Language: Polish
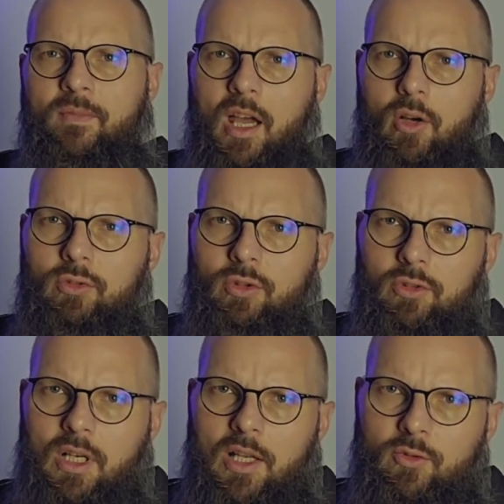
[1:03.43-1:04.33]
A on
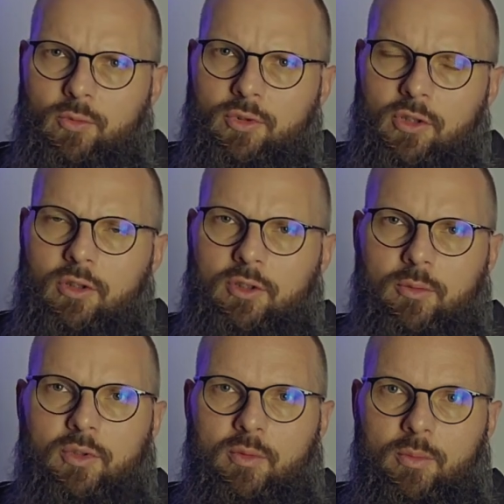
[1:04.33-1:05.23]
od razu przychodzi,
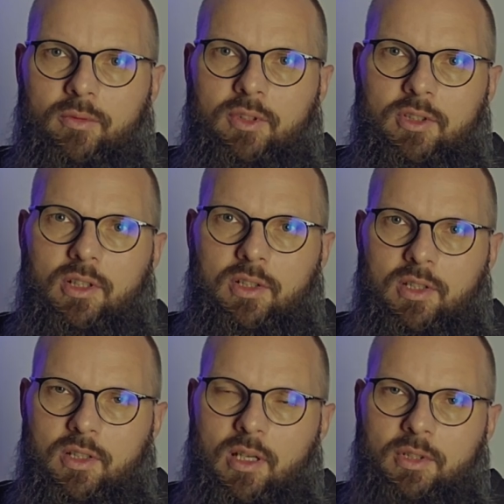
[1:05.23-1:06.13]
byśmy powiedzieli, że
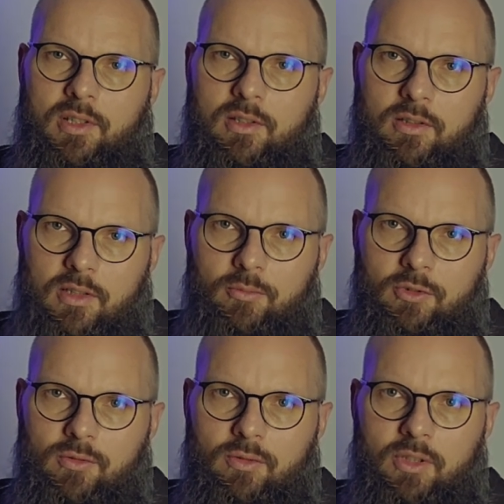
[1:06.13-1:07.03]
sam jest tym,
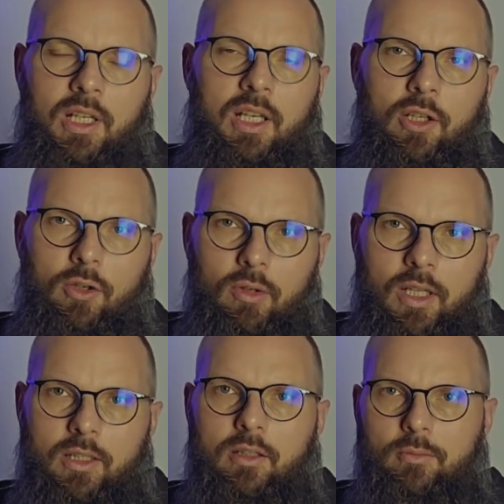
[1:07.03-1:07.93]
który
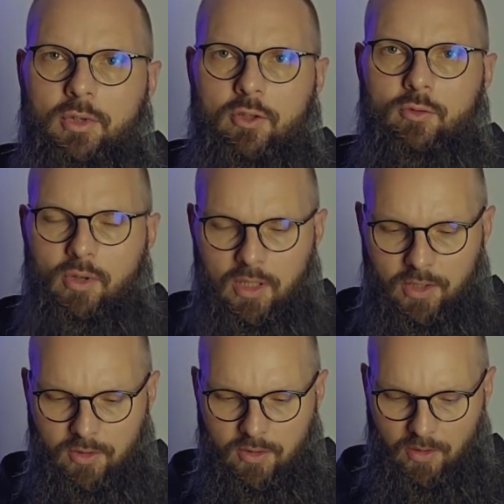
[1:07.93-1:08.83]
kolejny miecz
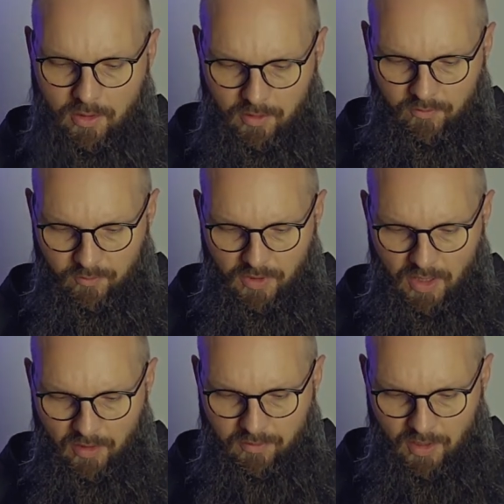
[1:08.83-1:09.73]
boleści
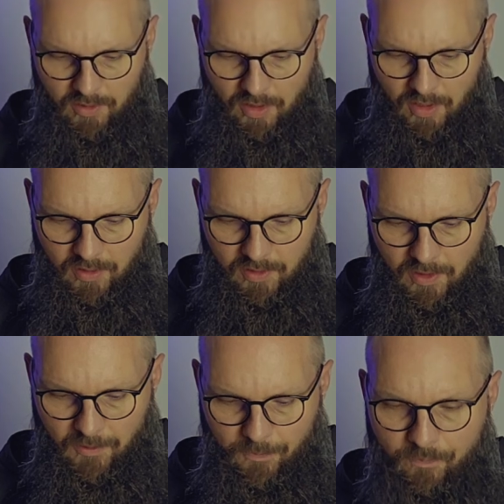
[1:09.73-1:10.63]
wbija w jej
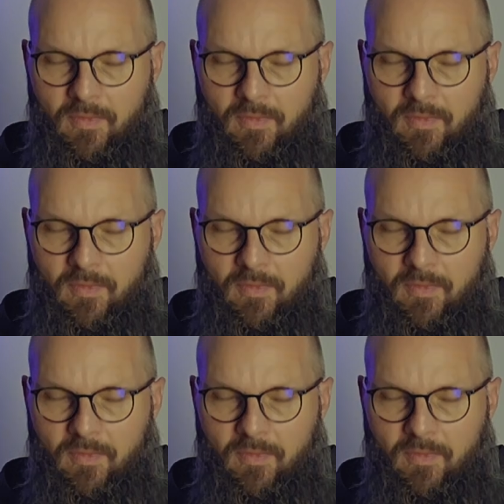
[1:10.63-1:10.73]
serce.